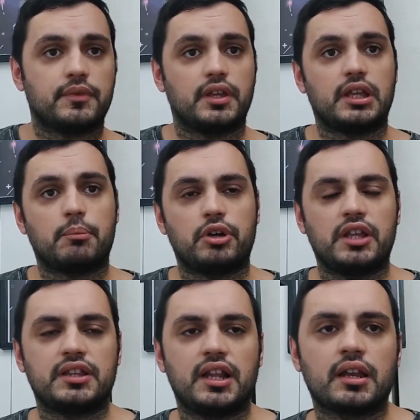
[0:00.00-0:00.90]
que pueden
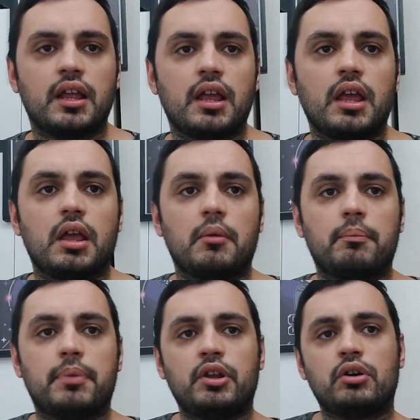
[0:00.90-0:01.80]
instalar,
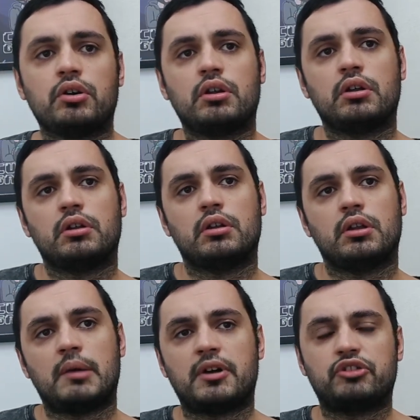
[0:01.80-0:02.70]
pero la
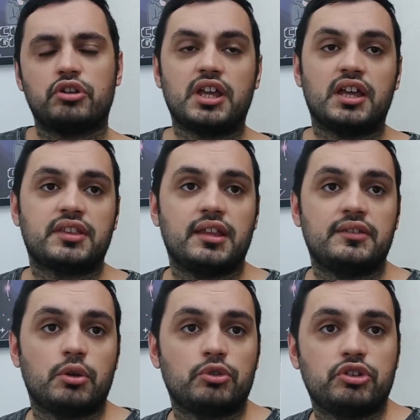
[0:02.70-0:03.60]
mayoría de estas
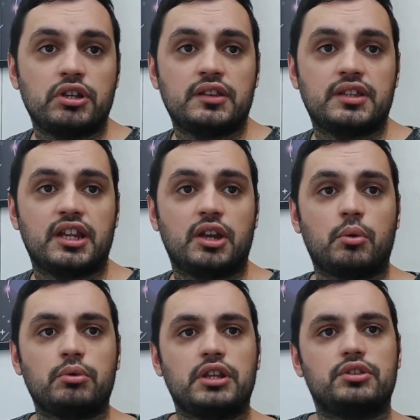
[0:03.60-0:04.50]
distribuciones tienen
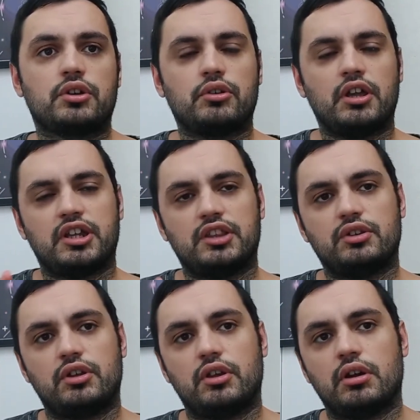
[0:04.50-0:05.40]
un entorno de
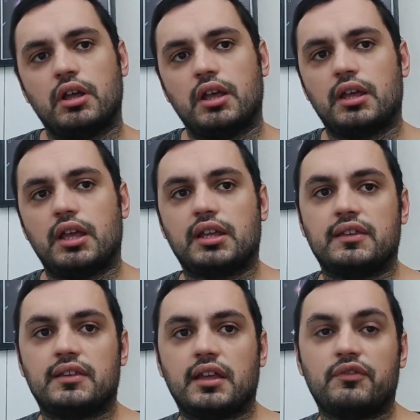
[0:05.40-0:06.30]
escritorio
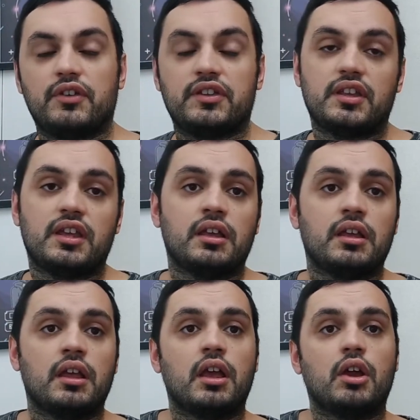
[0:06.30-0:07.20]
XFCE
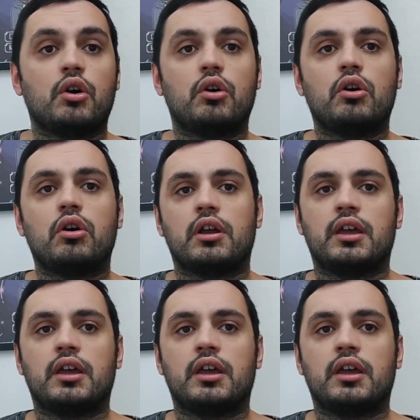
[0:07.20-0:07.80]
o